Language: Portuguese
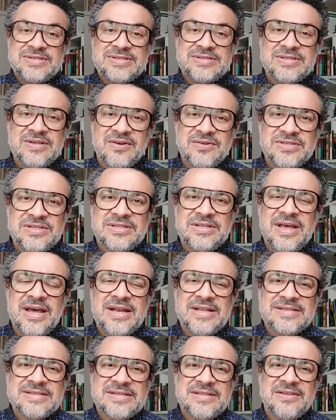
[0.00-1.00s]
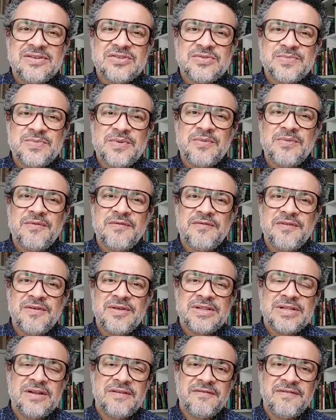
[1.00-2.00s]
extraordinárias que Deus promoveu
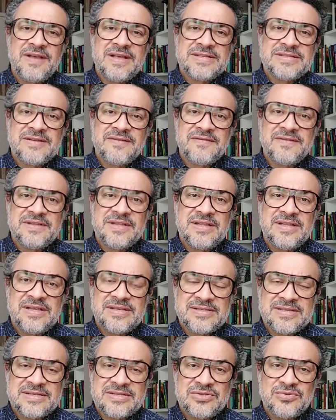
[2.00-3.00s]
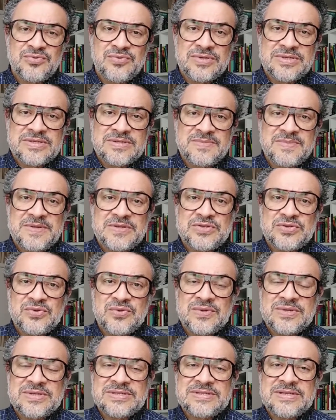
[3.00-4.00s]
através da vida dessas duas
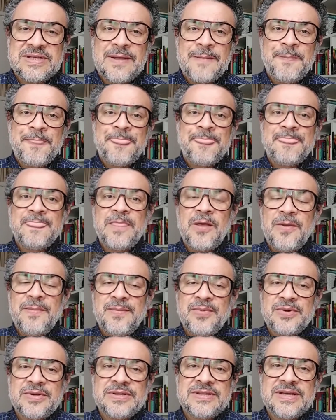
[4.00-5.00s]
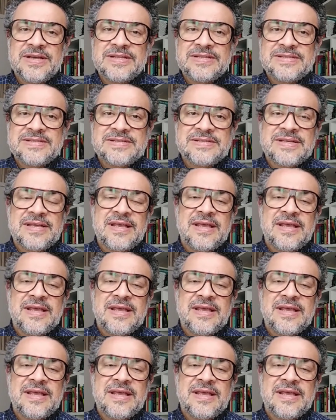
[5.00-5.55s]
pessoas tão importantes